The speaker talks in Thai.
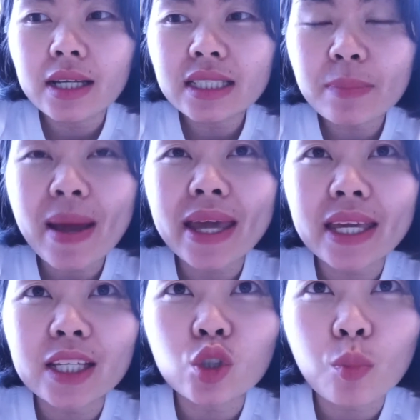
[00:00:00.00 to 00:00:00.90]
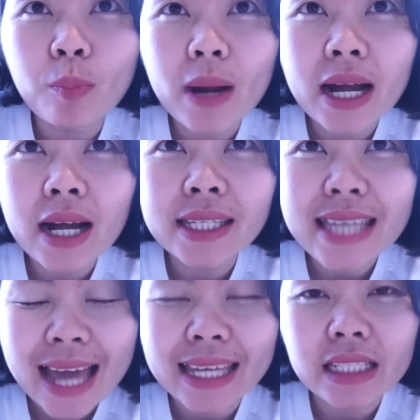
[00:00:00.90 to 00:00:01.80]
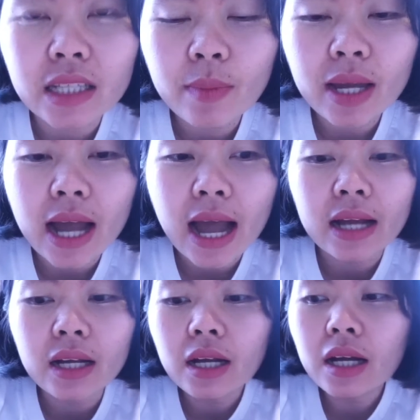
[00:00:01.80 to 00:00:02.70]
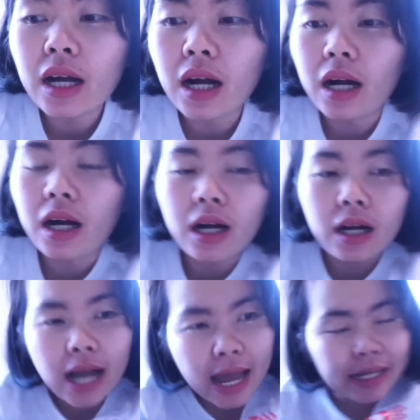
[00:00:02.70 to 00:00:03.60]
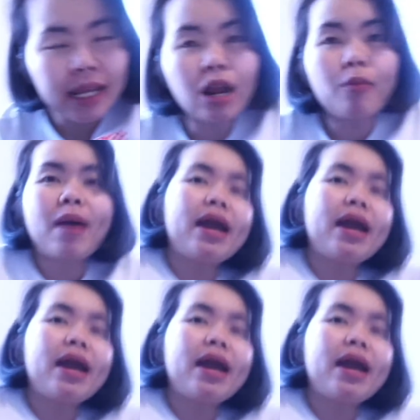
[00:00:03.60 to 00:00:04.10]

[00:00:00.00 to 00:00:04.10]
จะไปซูเปอร์ใหญ่ใช่ไหมคะเอ่ออันเนี้ยเราไป